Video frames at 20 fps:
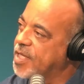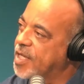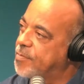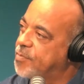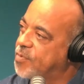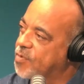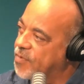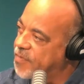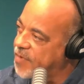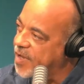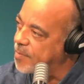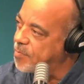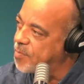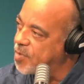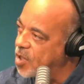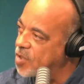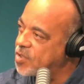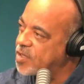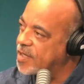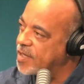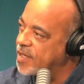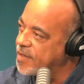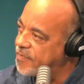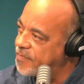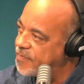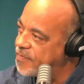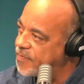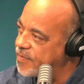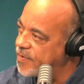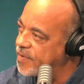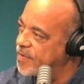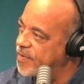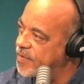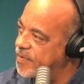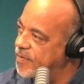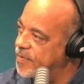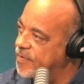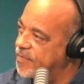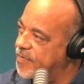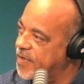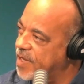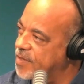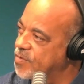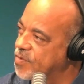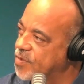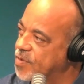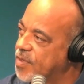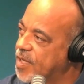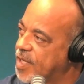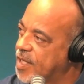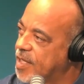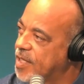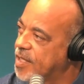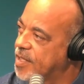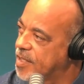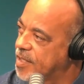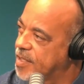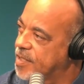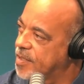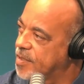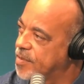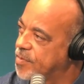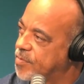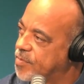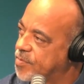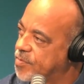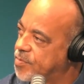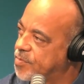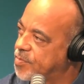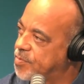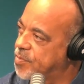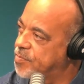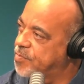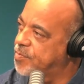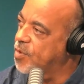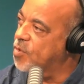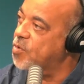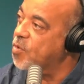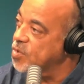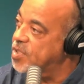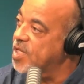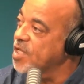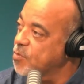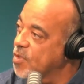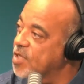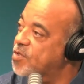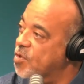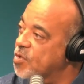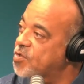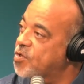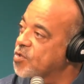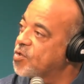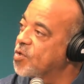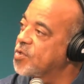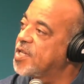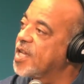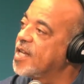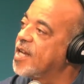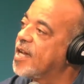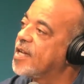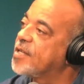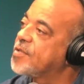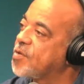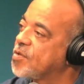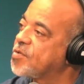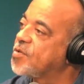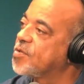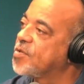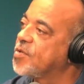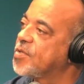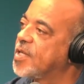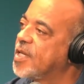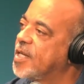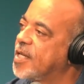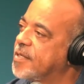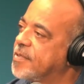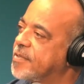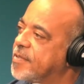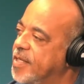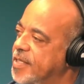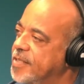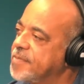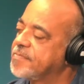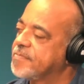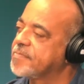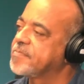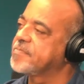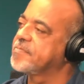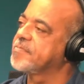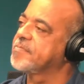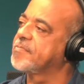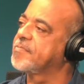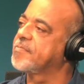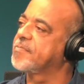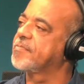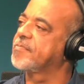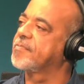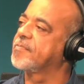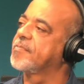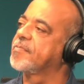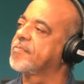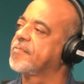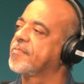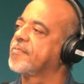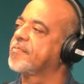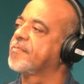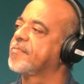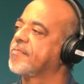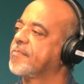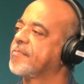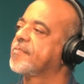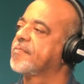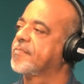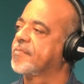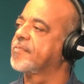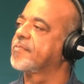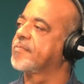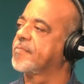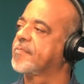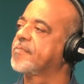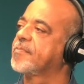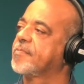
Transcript: pour faire bloc et Je l'ai euh, toujours fait. Ça a été quelque part. Pour continuer sur ce dossier-là je veux particulièrement, particulièrement sur ce